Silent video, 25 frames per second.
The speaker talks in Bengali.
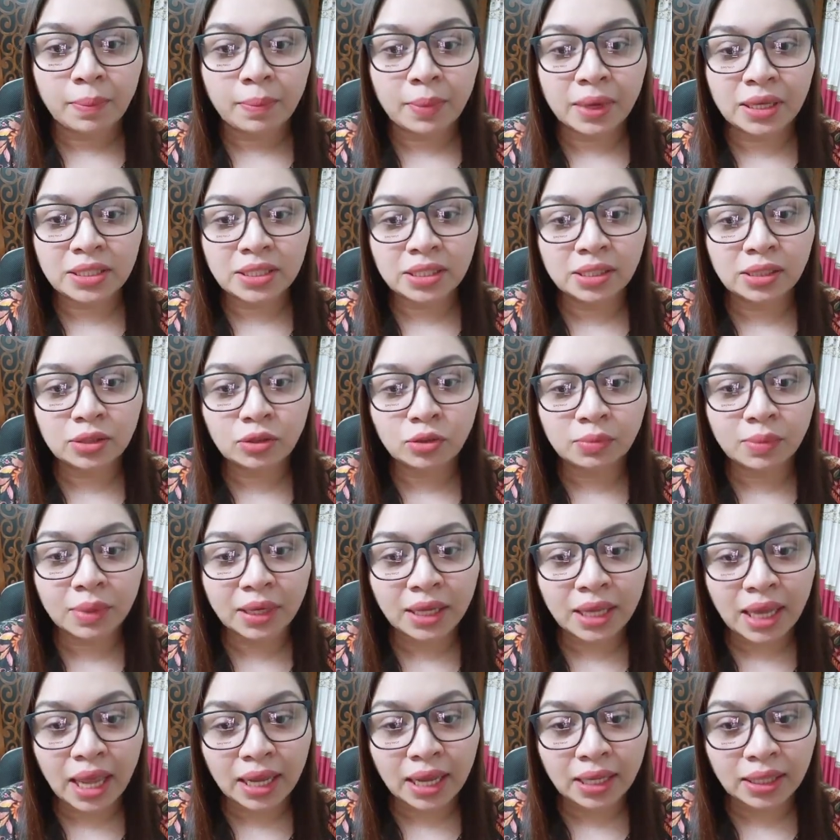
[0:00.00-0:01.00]
মাসাল্লাহ
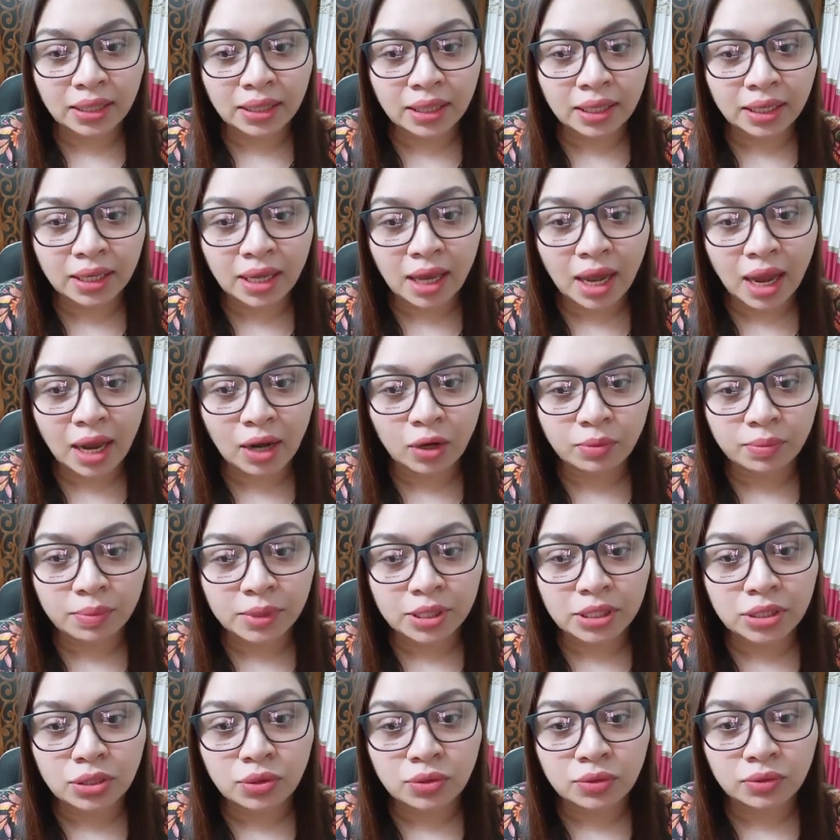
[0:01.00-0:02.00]
তোমাকে আগে থেকে আরও
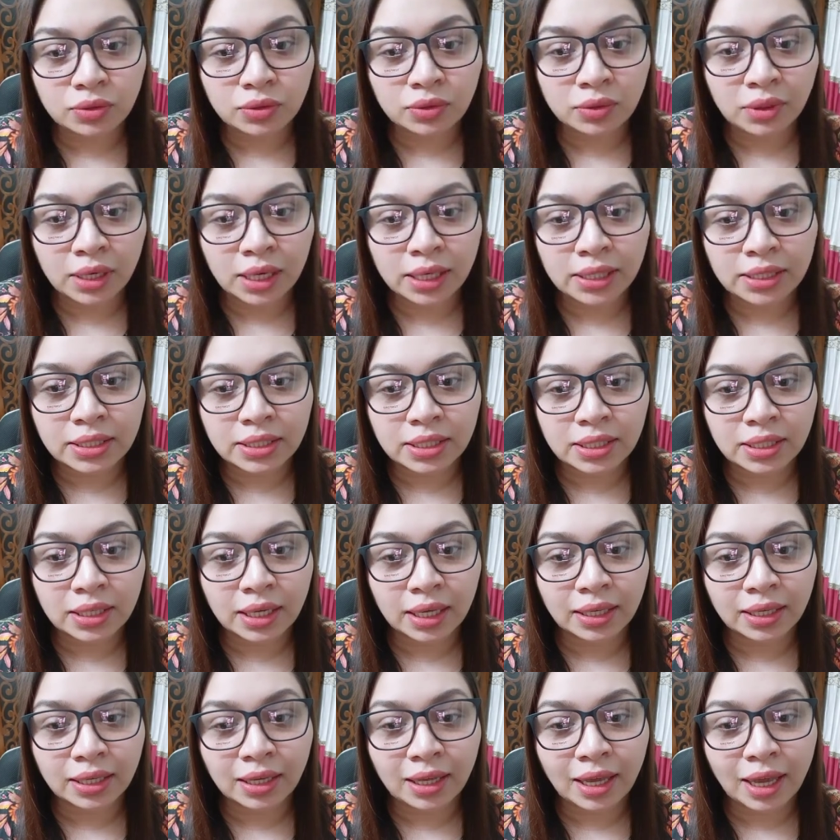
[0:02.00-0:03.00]
বেশি সুন্দর লাগছে
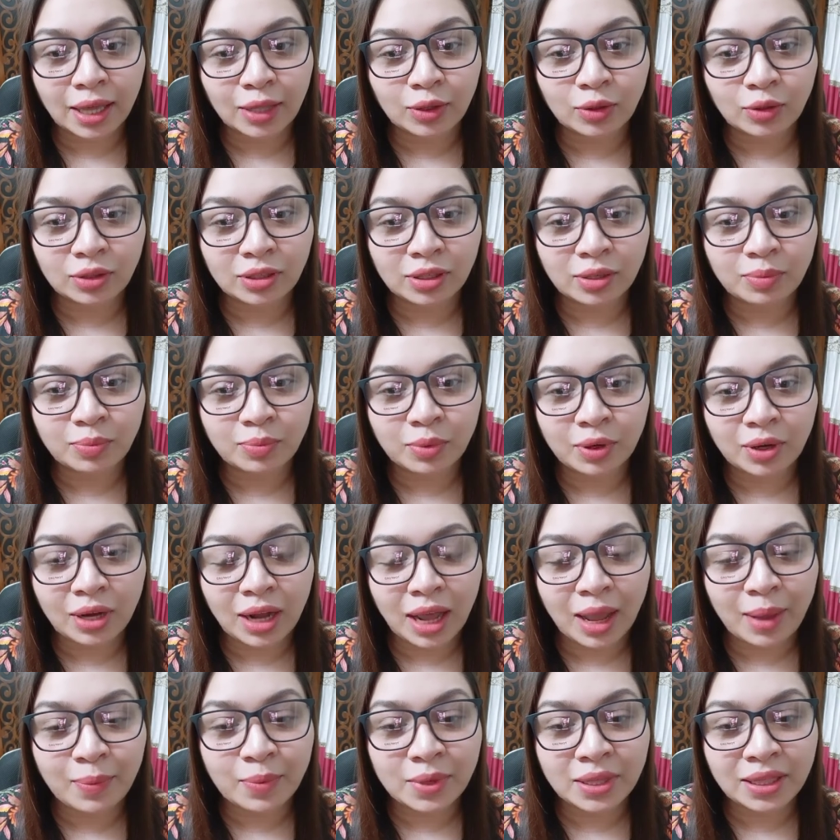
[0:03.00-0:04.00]
নাকি এতদিন পর
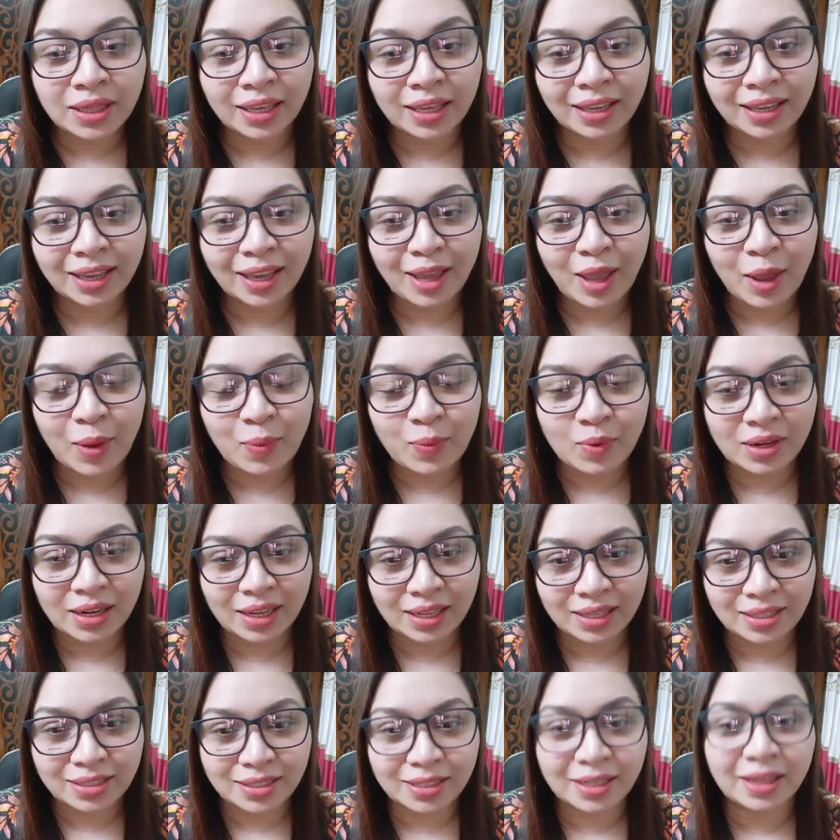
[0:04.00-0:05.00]
আমি দেখে এমন
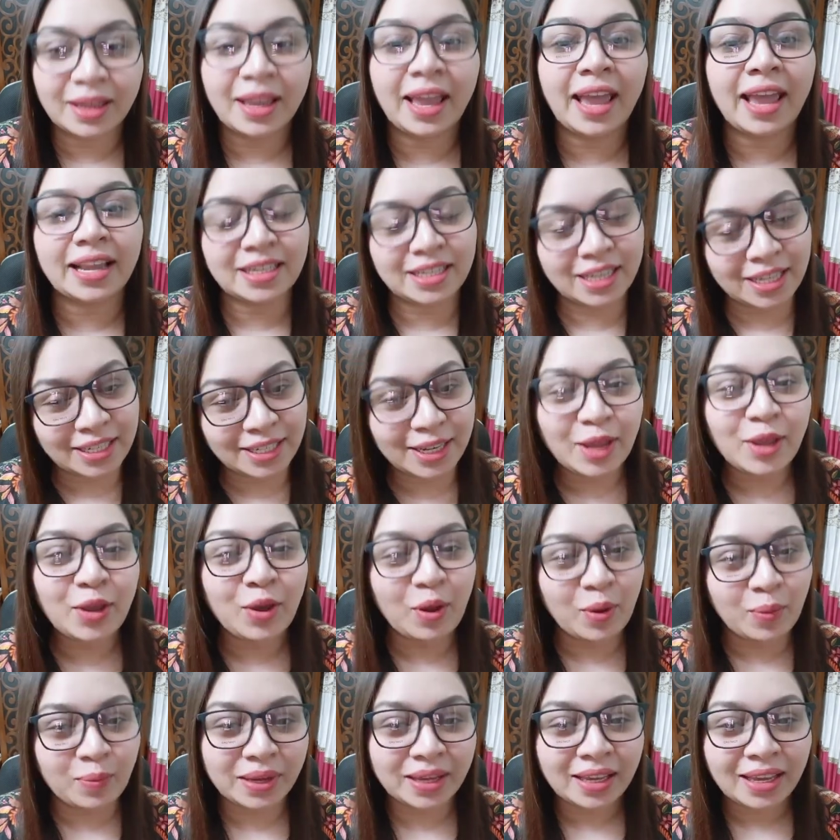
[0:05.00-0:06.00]
লাগছে হ্যাঁ সেটাই
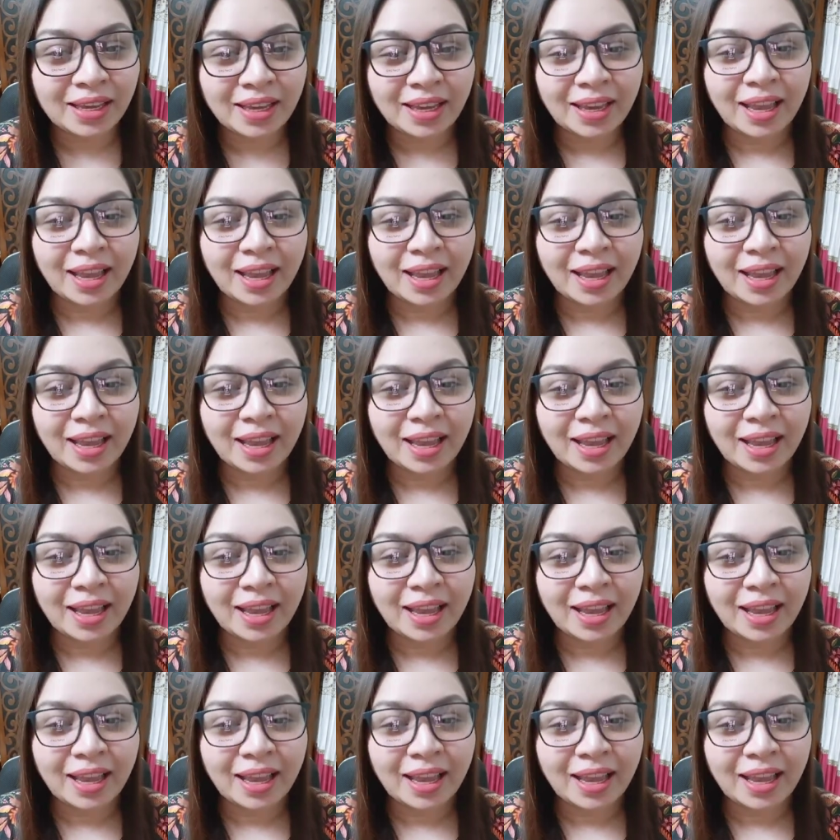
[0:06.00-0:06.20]
হবে